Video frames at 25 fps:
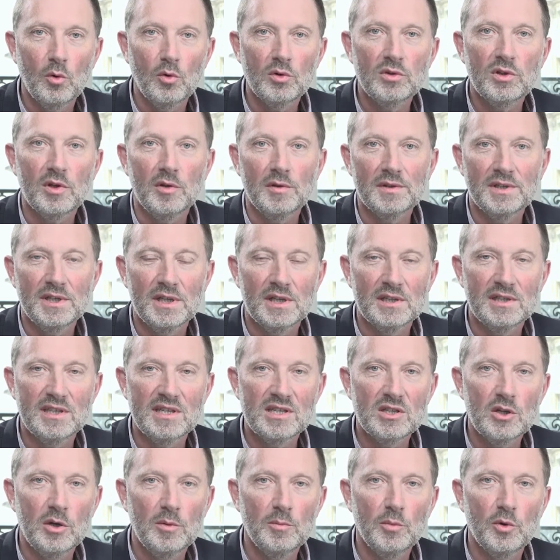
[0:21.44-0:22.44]
au 31
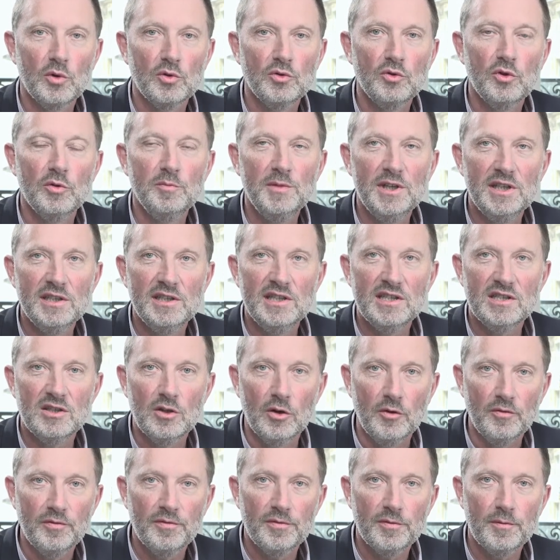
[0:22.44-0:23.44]
décembre
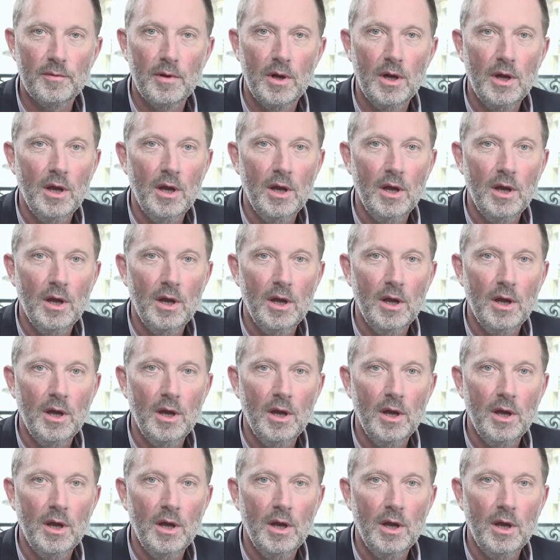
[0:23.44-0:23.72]
2019.